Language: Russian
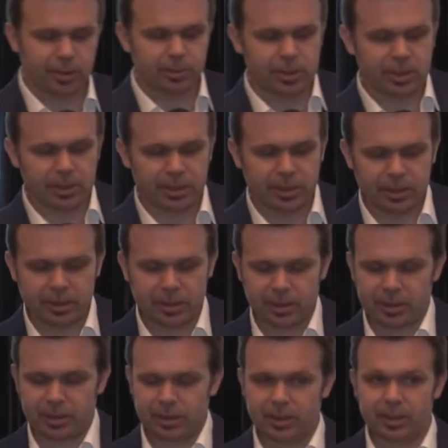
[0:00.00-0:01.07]
нам делает
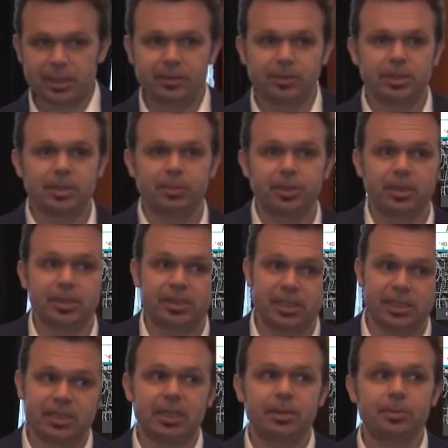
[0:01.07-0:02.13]
э, развитие
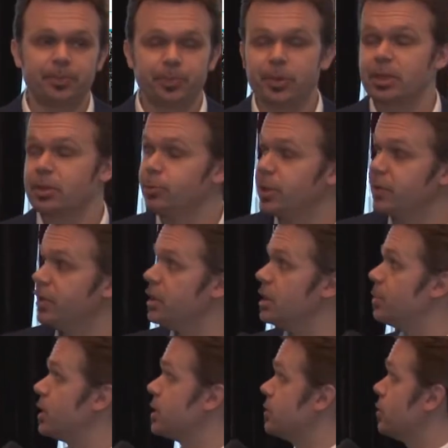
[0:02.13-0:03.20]
систем
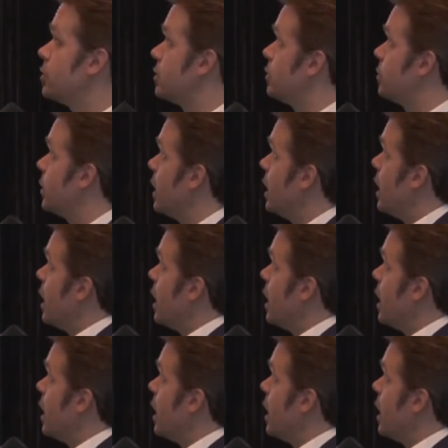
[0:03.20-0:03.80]
управления производством.